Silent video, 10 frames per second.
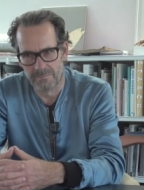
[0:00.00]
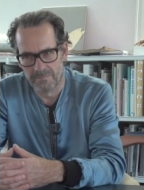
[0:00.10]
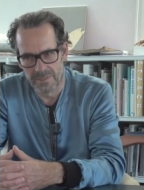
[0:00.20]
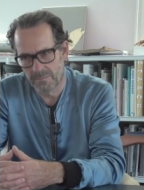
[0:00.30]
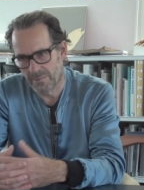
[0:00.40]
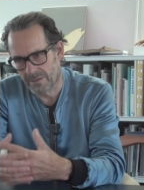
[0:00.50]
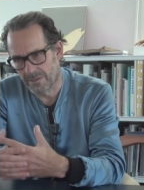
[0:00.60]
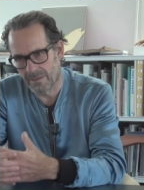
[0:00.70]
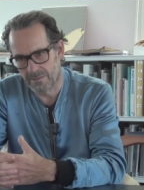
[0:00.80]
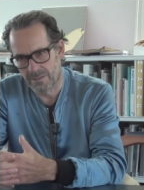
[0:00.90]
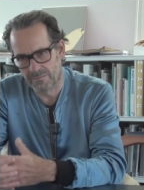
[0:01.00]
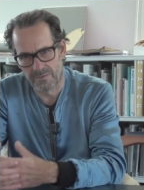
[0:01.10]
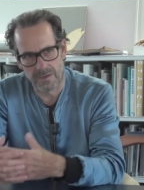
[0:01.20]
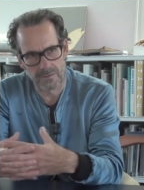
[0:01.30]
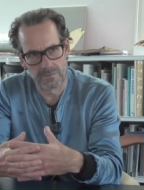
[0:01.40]
mitbringen aus
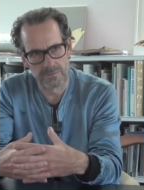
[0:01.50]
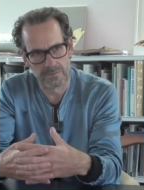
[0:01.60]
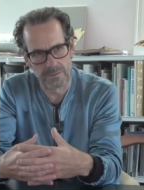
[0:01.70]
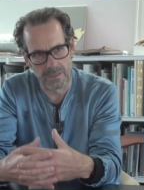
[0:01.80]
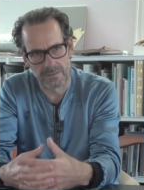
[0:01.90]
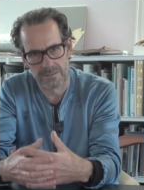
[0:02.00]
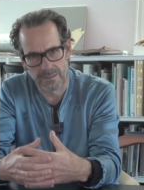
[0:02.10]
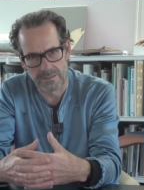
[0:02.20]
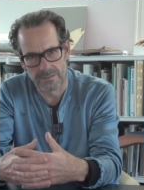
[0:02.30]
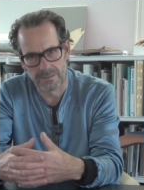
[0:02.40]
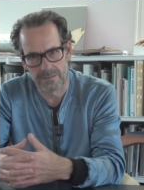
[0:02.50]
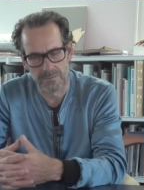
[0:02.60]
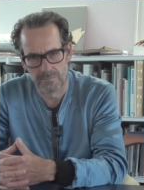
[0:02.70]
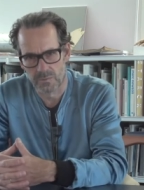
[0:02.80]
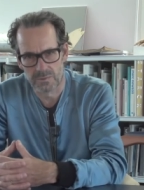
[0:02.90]
Erfahrung und gleichzeitig
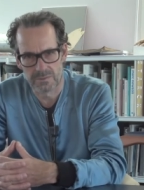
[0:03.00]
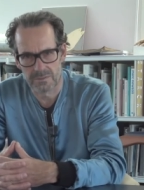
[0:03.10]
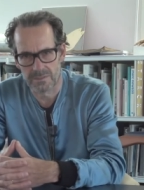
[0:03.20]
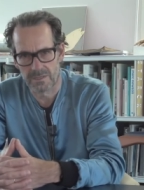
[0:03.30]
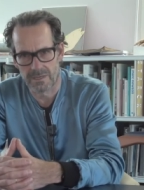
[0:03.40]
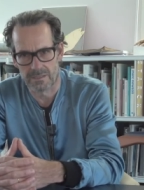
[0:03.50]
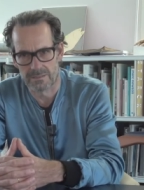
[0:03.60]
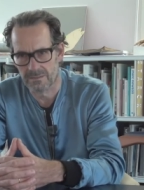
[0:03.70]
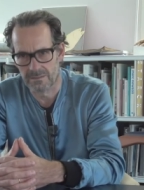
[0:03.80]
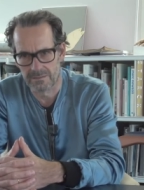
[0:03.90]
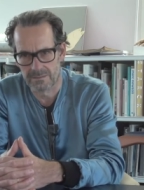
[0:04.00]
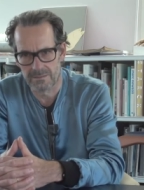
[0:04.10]
muss die Klasse